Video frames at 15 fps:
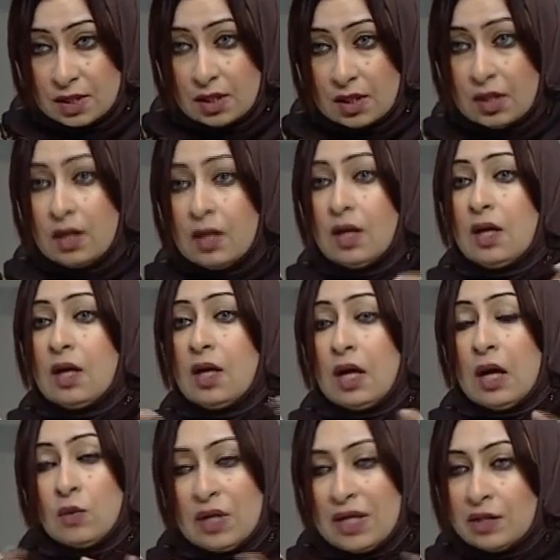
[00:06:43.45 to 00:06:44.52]
بطول
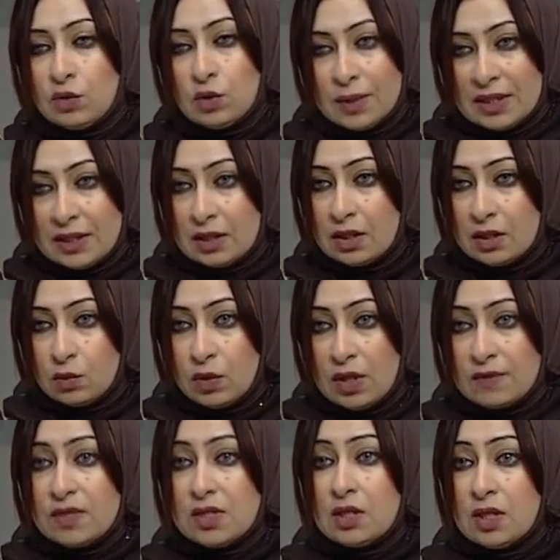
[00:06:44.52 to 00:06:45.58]

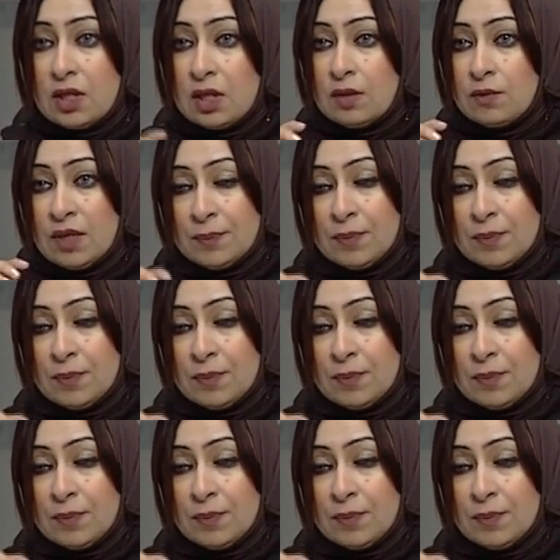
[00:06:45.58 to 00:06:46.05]
بفريكوانسي معين